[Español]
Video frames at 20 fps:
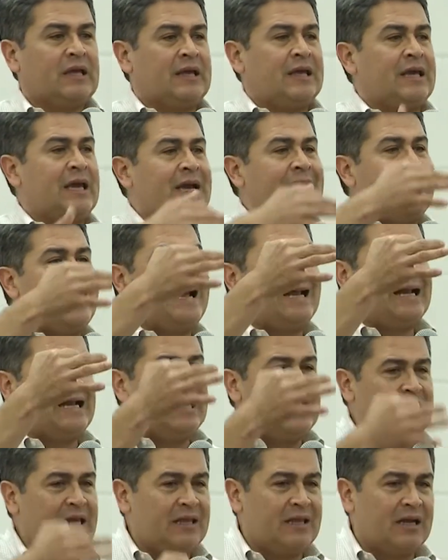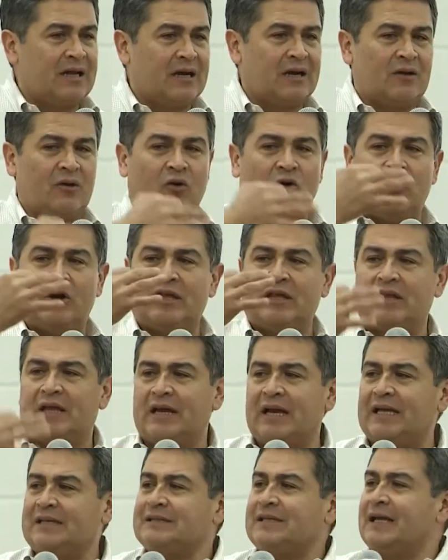quién es el líder o
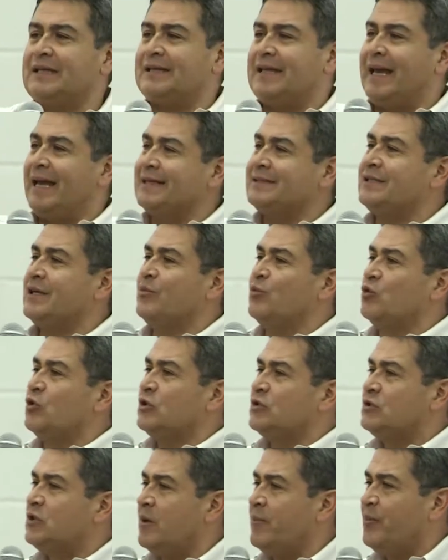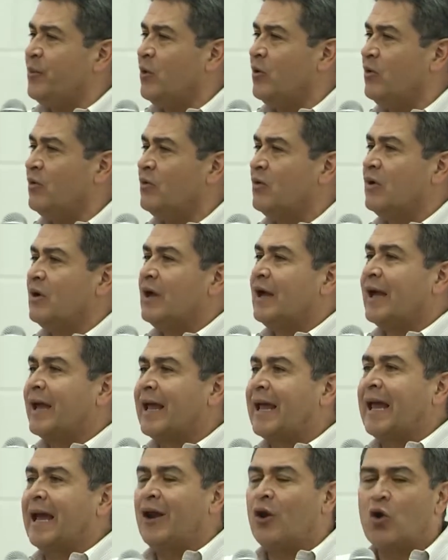lideresa de ese municipio
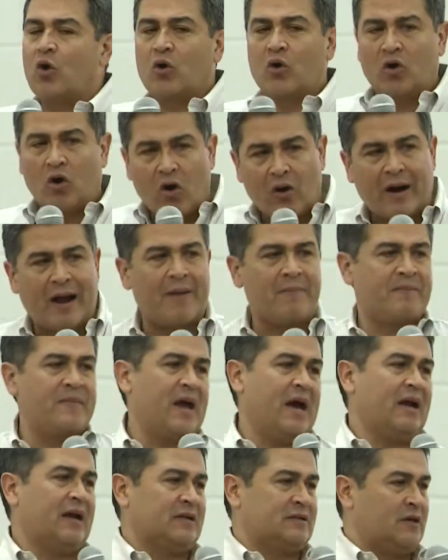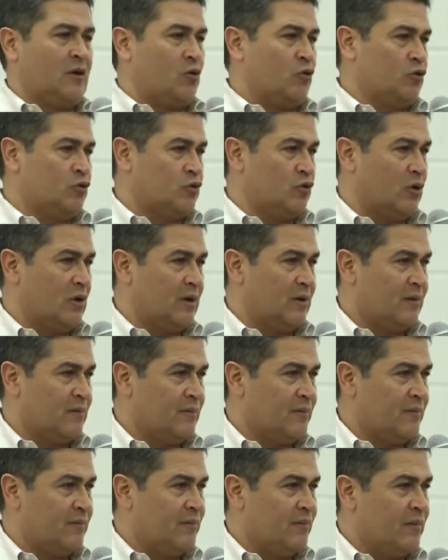que logró cambiar esa cultura
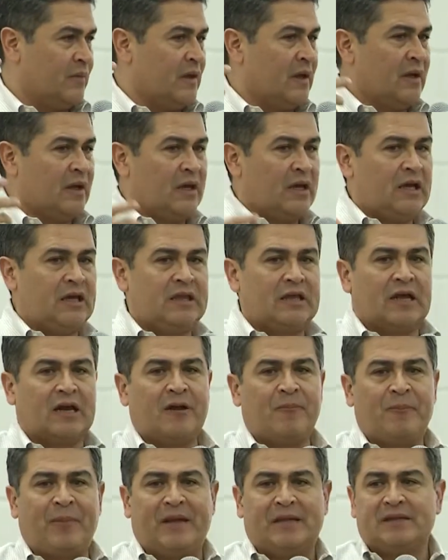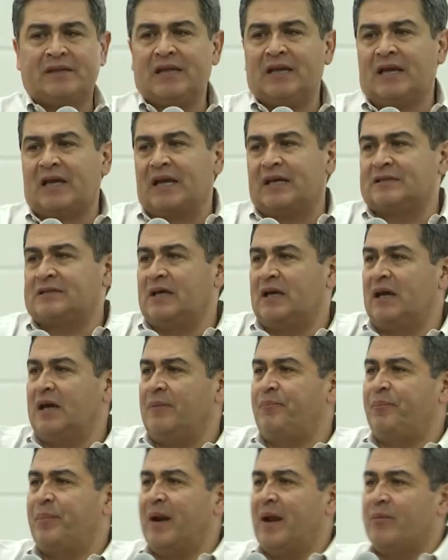y de repente que
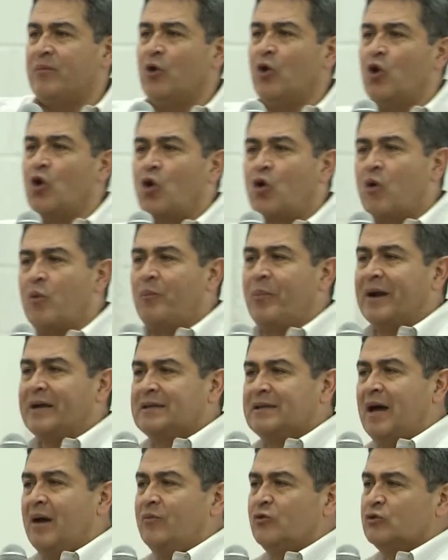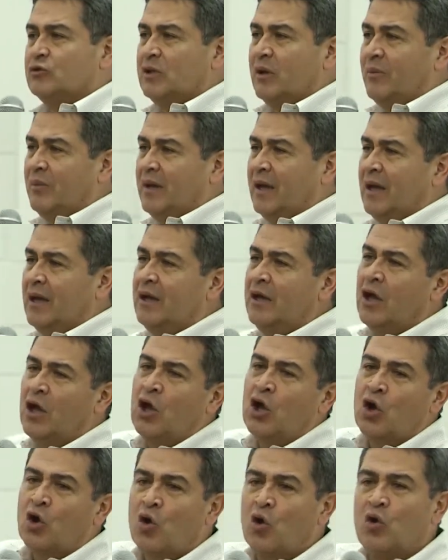ese premio lo compartamos también
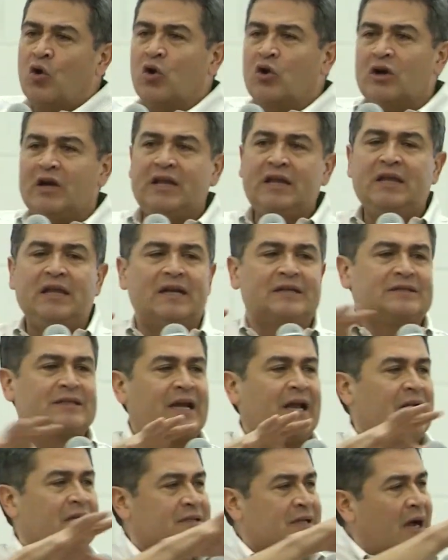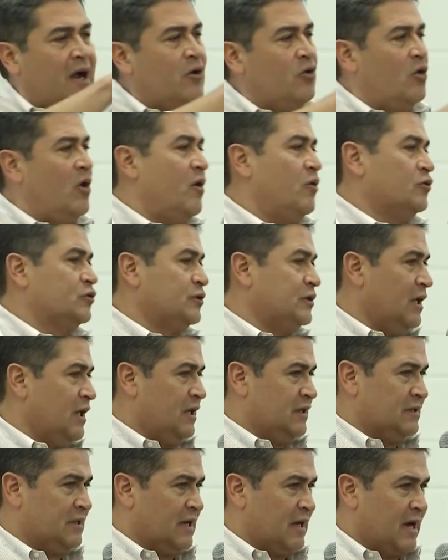con los líderes que les han ayudado a
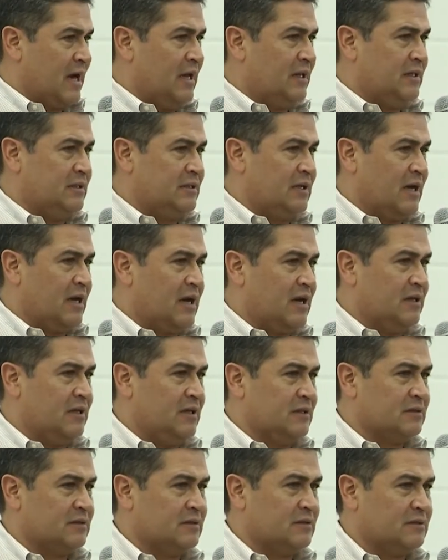ustedes, alcaldes y alcaldesas.